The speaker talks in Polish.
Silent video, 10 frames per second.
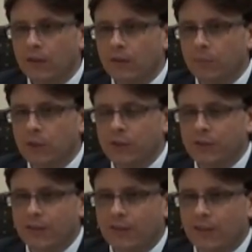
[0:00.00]
No myślę,
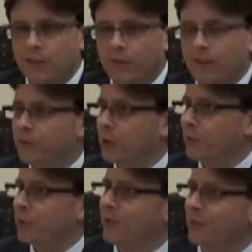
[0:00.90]
że zainteresowanie w
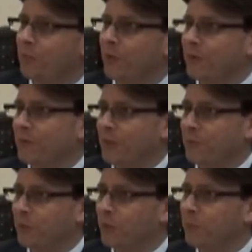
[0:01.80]
szczególności tych, w tych
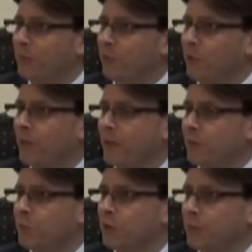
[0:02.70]
podgrupach było
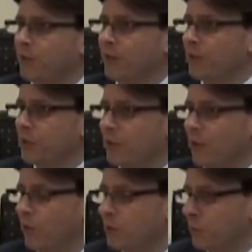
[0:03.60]
bardzo duże, ponieważ
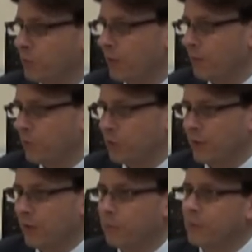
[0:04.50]
tych osób, które
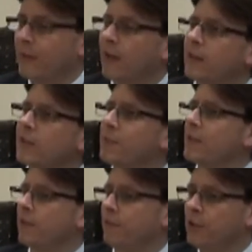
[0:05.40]
posiadały pytania
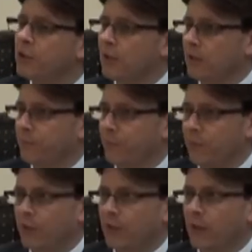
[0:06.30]
specyficzne,
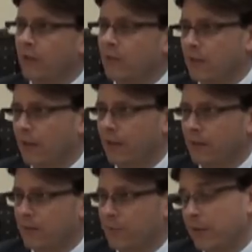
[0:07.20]
wynikające dla
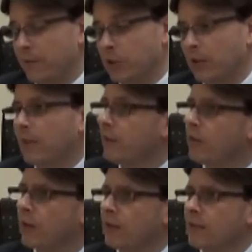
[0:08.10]
ich, specyficzne dla ich
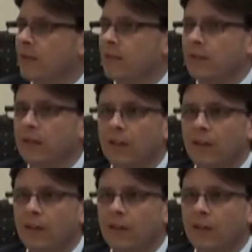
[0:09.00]
organizacji,